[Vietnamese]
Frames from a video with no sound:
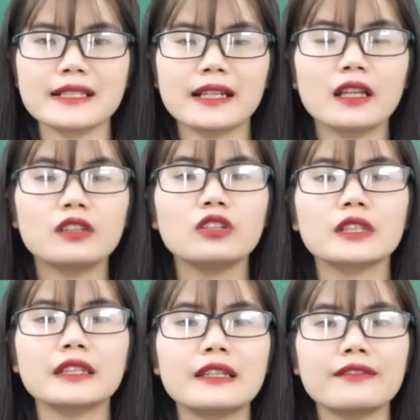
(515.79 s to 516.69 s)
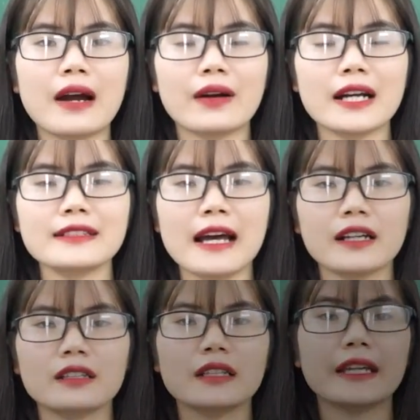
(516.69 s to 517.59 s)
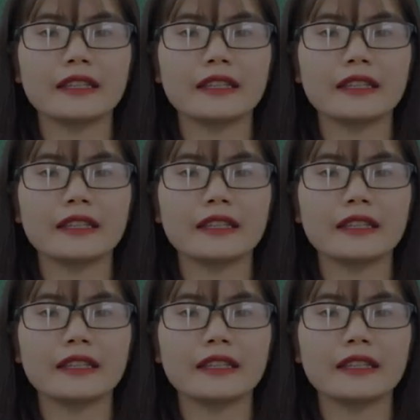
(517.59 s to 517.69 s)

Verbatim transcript: sẽ lần lượt đi vào các dạng này